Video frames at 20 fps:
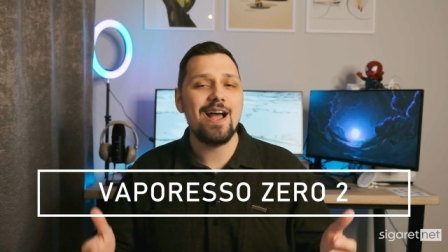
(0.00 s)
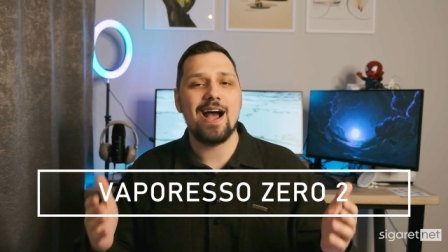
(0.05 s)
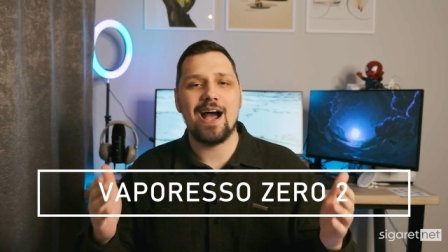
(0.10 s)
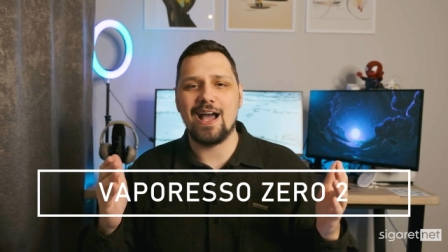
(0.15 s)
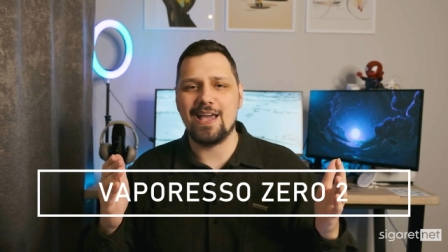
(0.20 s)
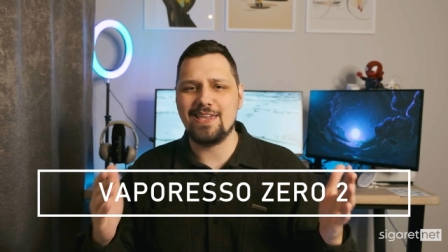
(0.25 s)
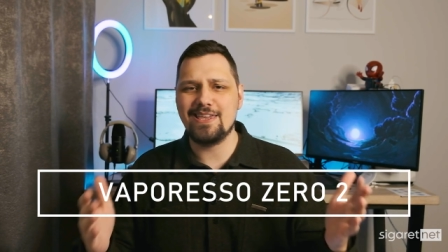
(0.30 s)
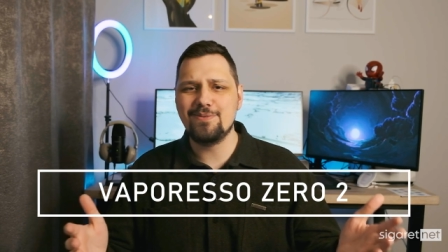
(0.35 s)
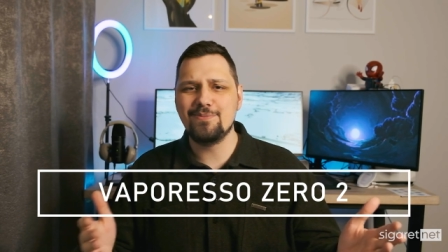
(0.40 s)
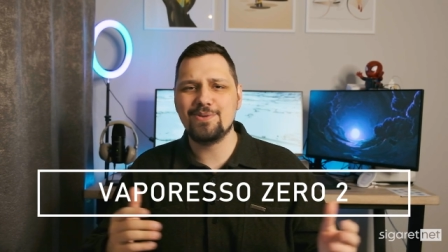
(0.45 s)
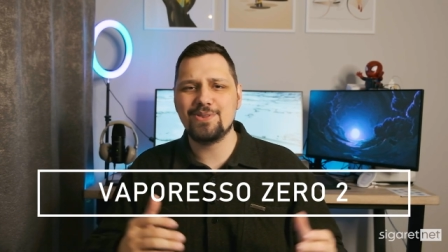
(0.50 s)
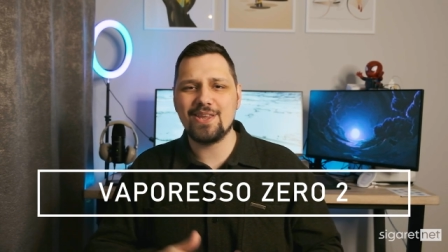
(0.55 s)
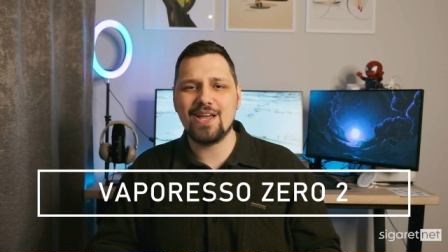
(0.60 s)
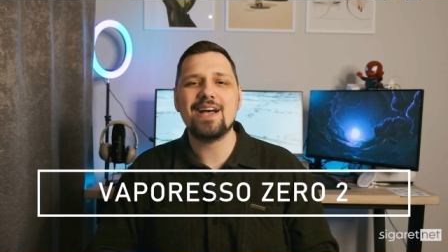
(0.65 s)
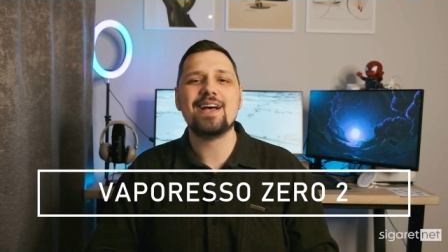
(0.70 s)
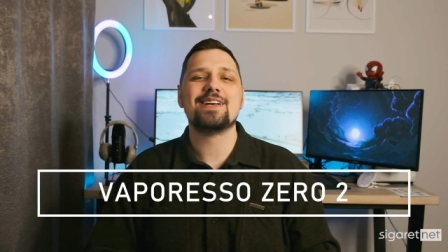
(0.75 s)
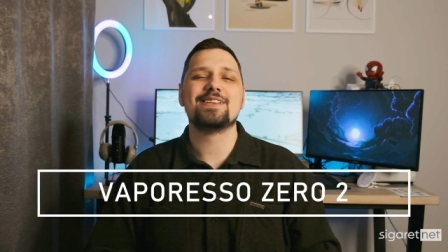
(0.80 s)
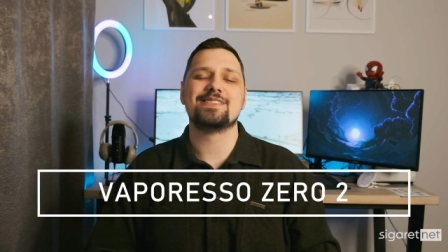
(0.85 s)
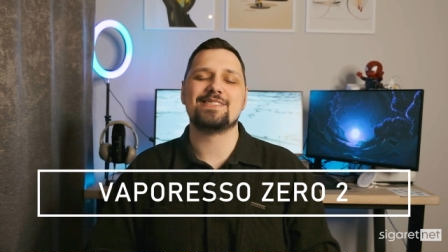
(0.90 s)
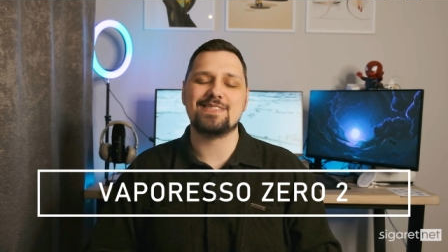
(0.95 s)
а именно
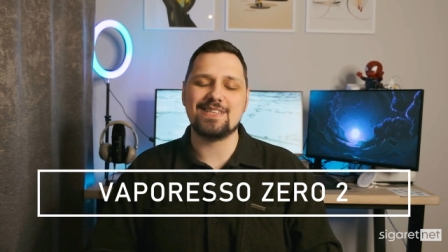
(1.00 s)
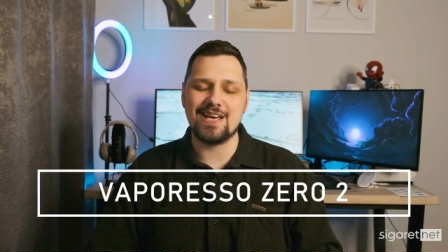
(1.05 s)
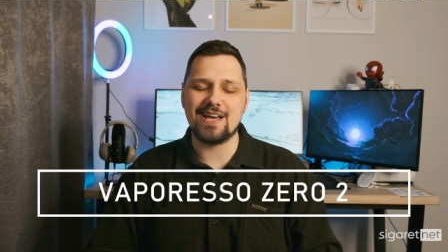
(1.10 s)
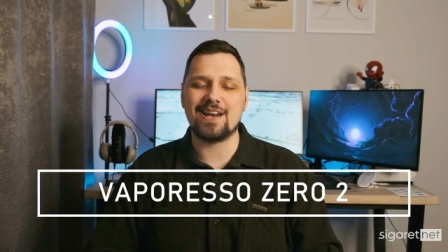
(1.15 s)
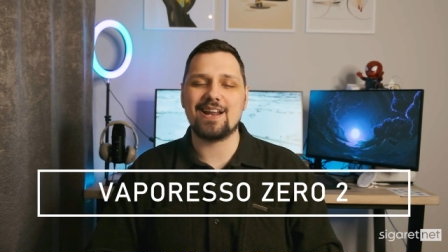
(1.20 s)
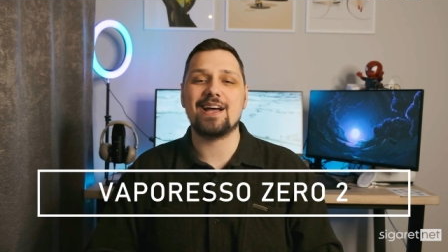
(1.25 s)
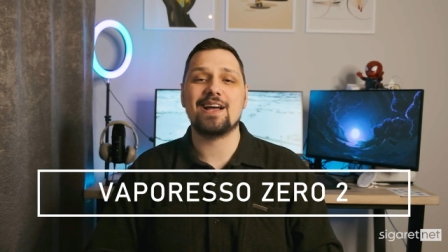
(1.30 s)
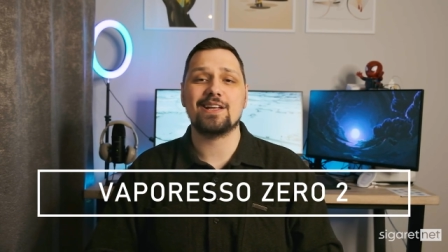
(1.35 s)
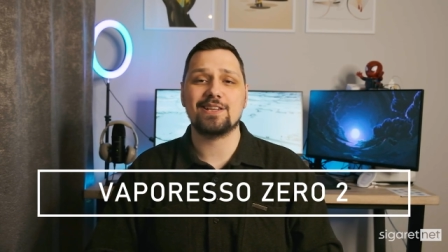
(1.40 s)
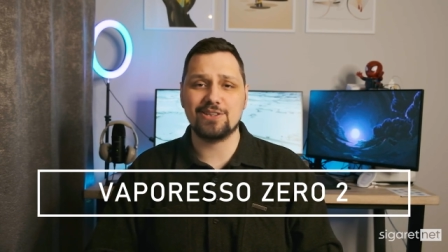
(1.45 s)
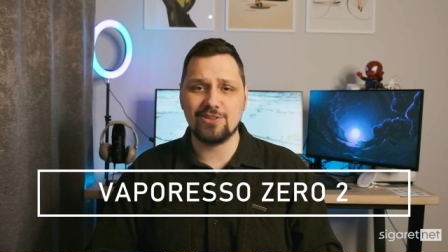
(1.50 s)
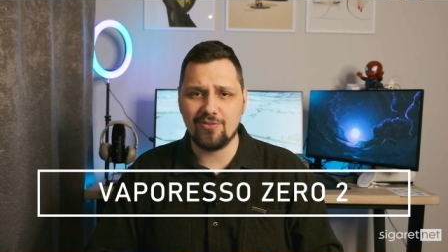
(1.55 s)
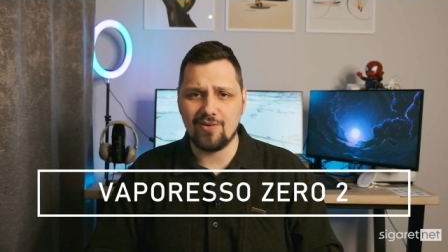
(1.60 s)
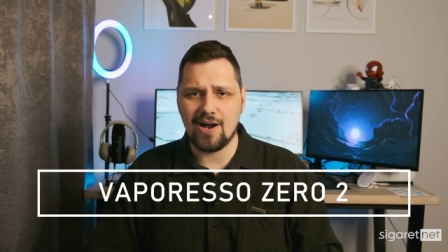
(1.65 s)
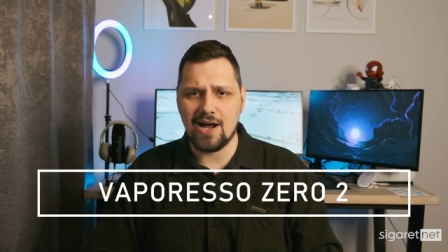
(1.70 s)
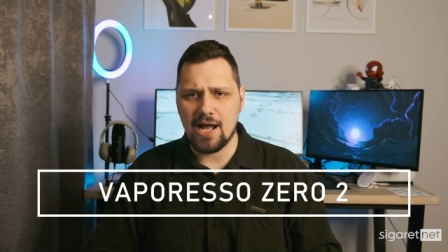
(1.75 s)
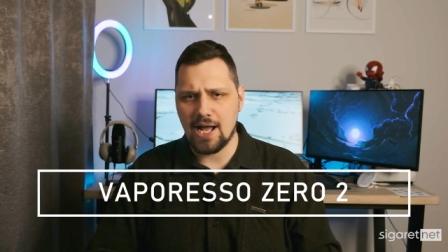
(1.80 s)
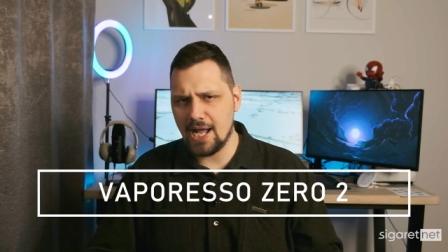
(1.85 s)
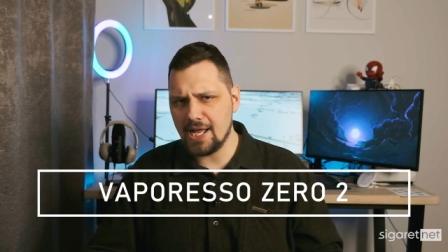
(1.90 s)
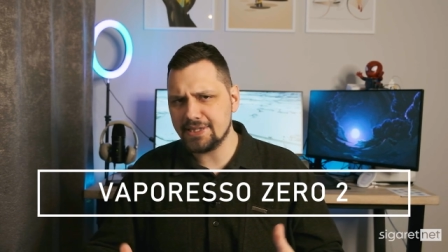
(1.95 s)
Zero
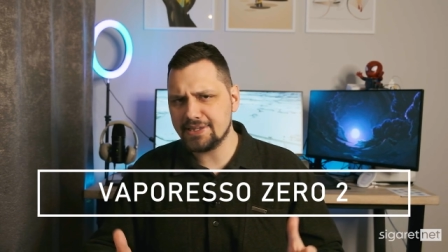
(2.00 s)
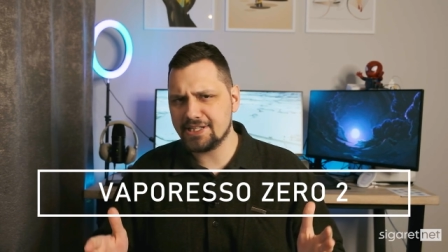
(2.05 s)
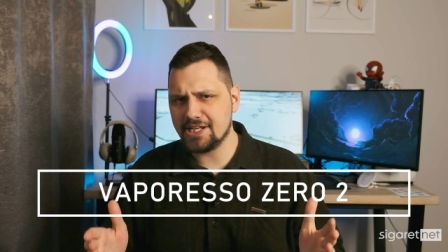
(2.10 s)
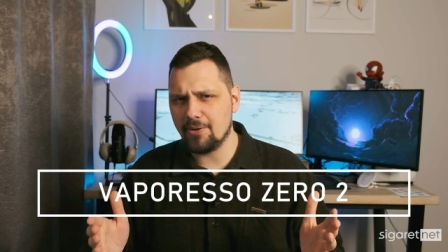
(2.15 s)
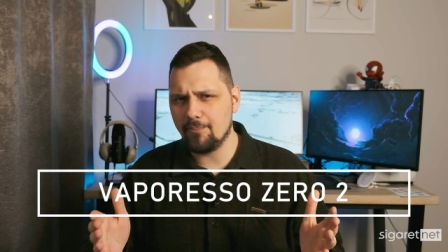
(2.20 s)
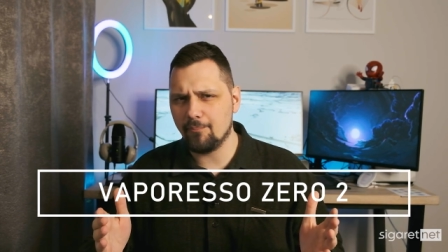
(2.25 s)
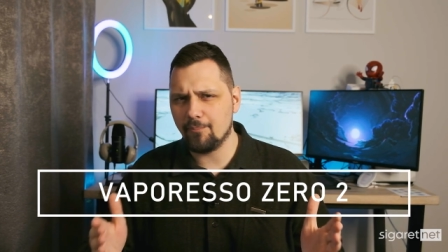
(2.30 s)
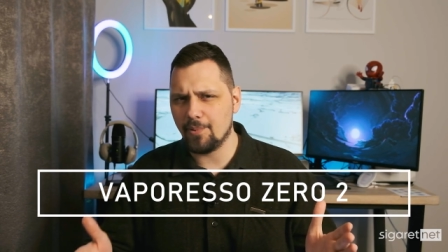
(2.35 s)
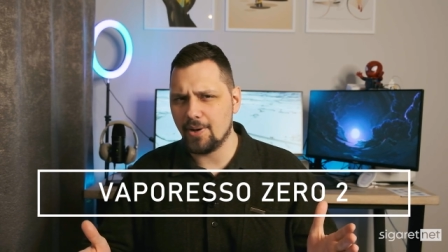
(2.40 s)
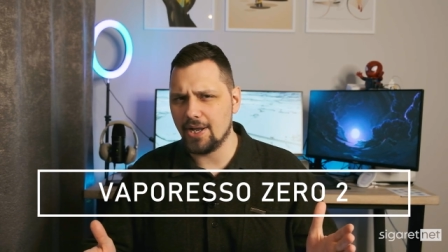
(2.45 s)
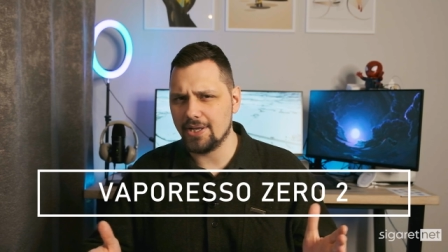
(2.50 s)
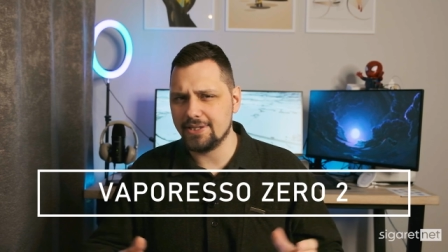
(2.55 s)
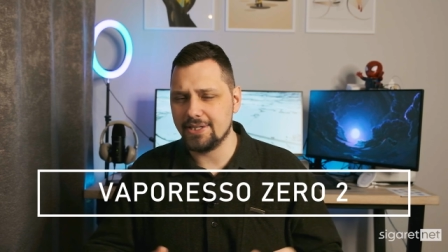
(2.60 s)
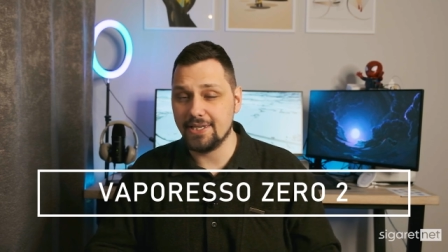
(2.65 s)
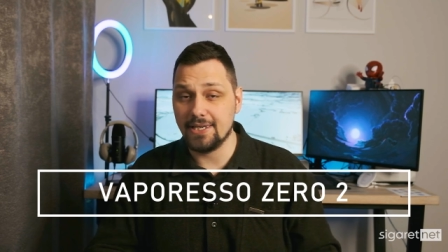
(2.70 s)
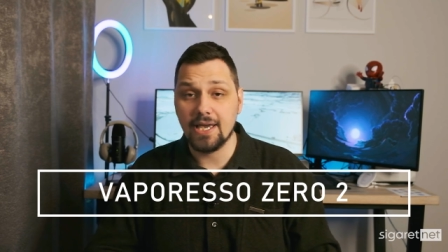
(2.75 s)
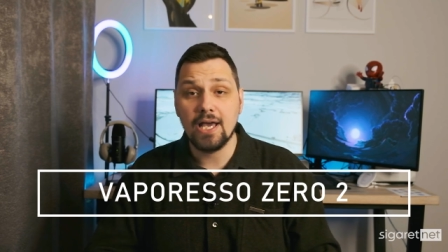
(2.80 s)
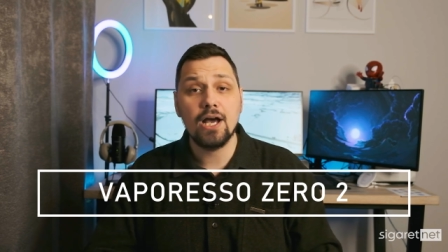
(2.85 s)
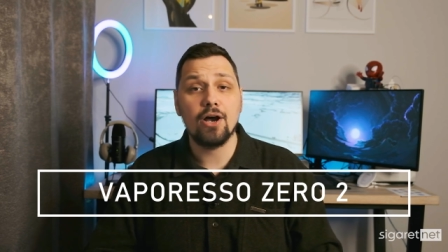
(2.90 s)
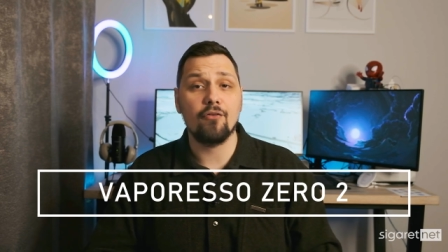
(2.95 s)
2 от
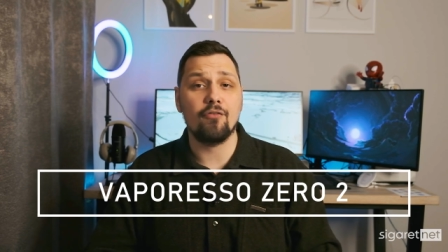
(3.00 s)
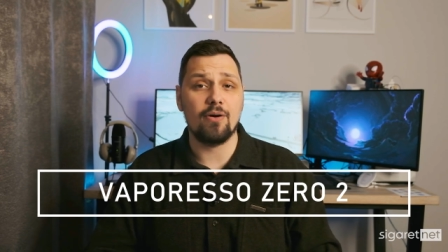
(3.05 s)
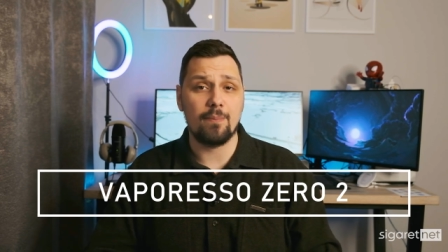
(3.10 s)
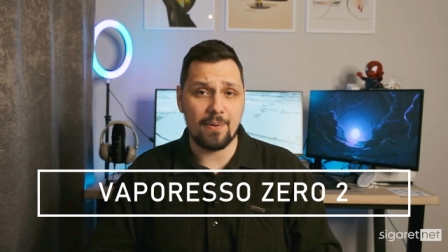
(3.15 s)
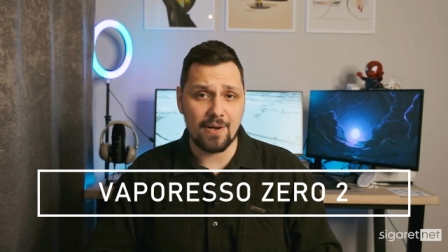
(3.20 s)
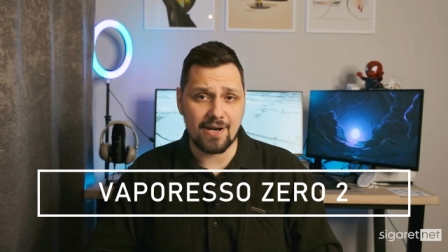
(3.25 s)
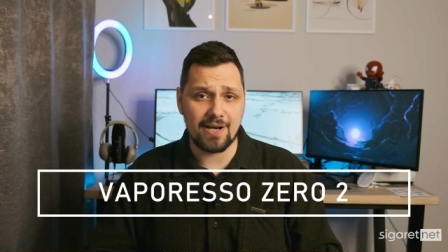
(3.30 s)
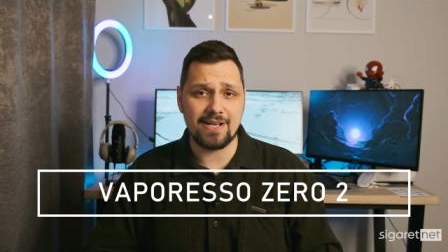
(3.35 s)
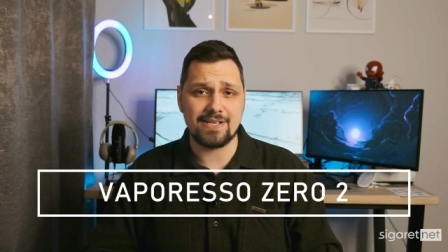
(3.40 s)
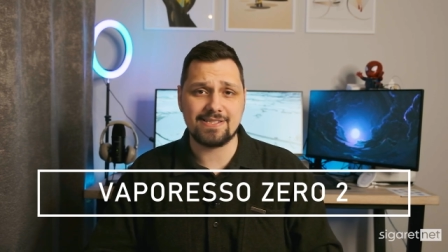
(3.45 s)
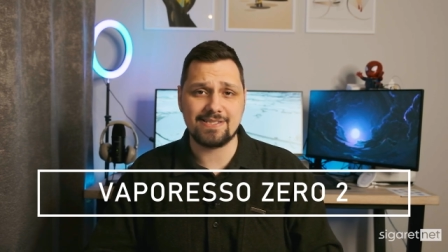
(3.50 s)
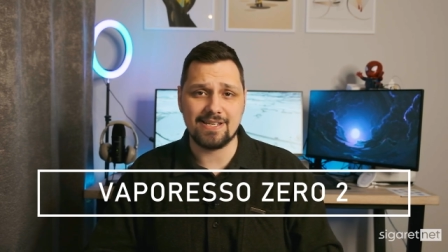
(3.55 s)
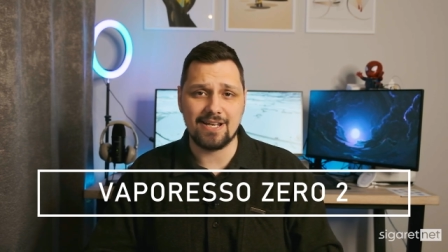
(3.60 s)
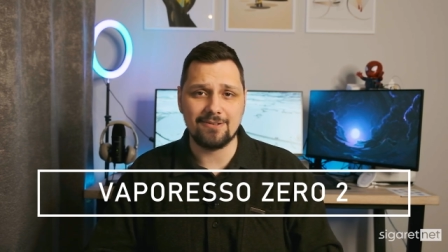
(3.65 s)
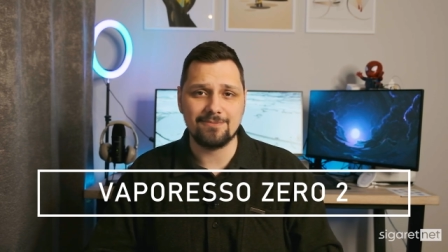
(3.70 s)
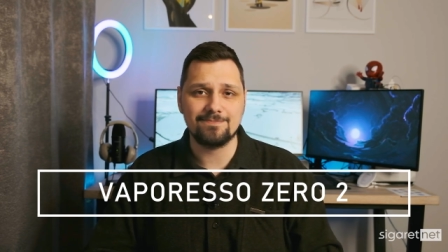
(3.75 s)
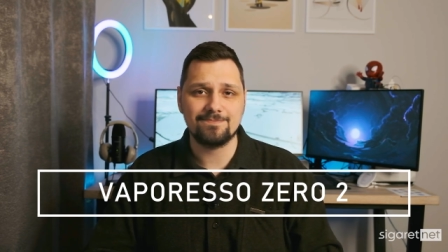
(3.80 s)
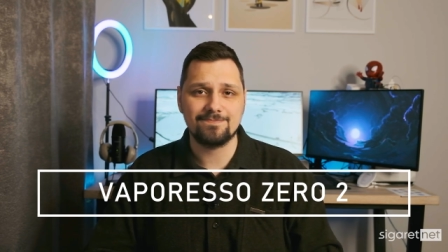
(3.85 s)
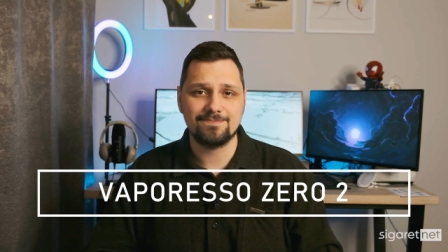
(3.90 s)
компании Vaporesa.